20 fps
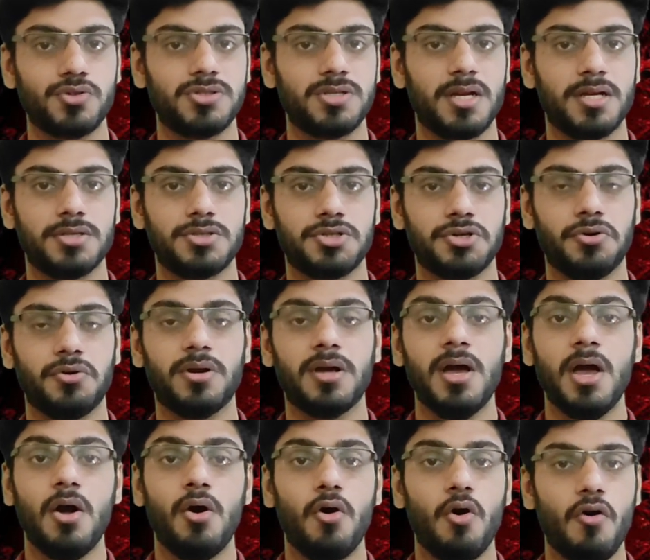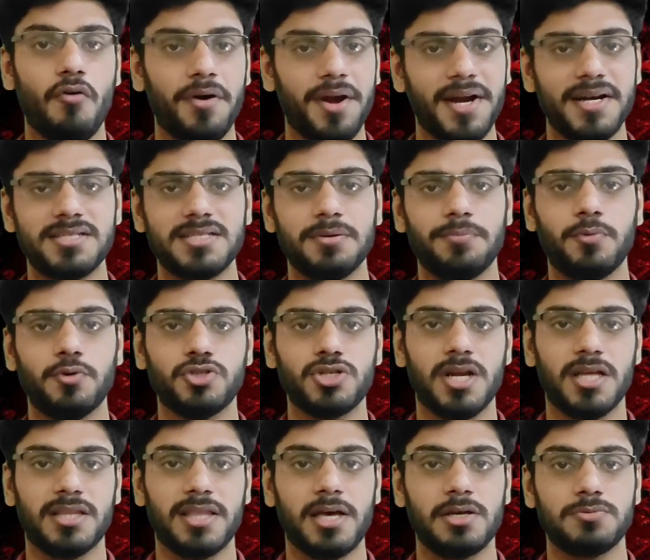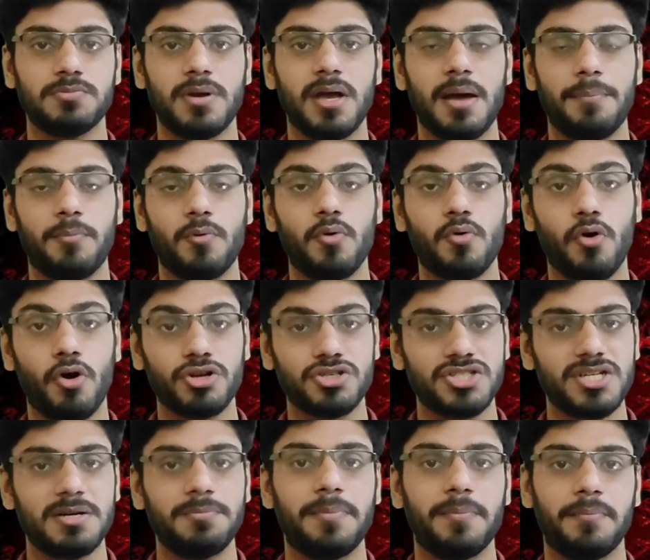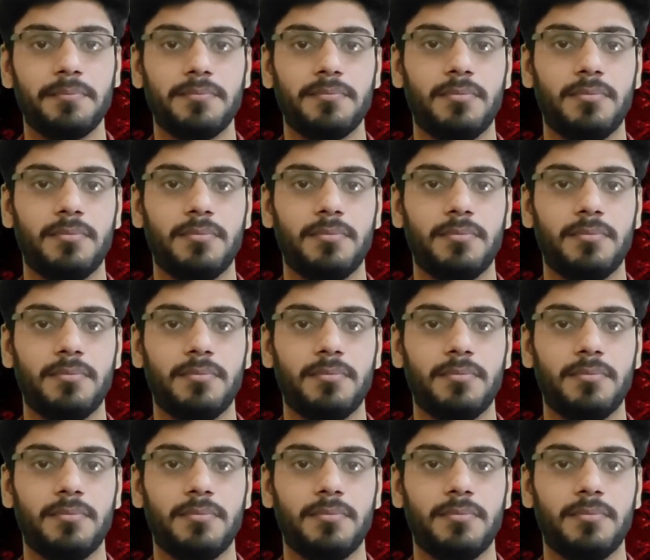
पूछता है इंस्टीट्यूट ओवरहेड से पूछ लेता है उसमें आपको कॉस्टशीट